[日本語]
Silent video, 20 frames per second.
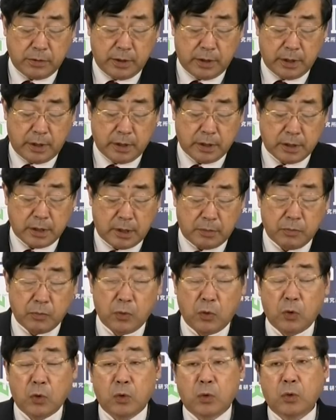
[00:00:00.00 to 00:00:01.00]
二階さん
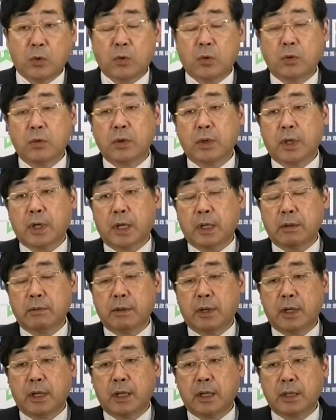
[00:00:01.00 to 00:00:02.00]
も今回
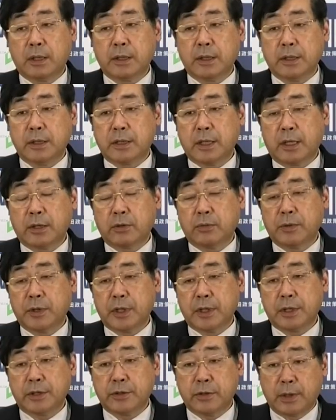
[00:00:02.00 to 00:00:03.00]
はやはり最後ま
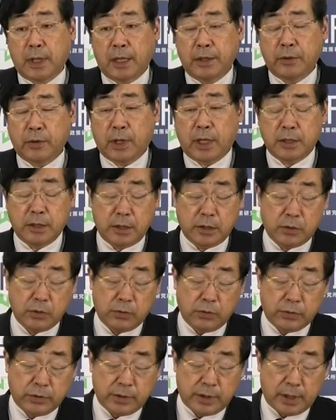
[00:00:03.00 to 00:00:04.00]
であの幹事
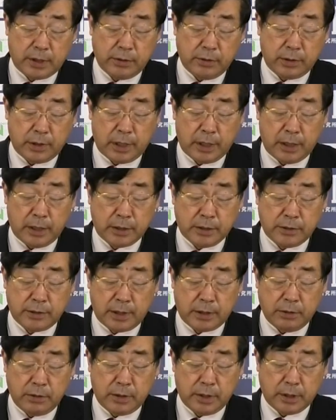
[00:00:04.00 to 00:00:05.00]
長を貫,、えー、
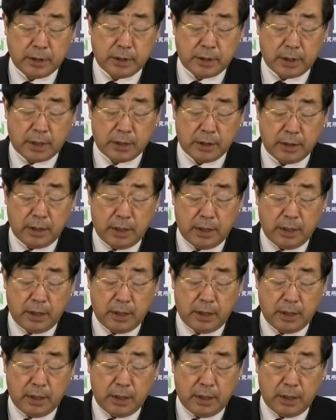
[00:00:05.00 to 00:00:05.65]
貫いていきたい、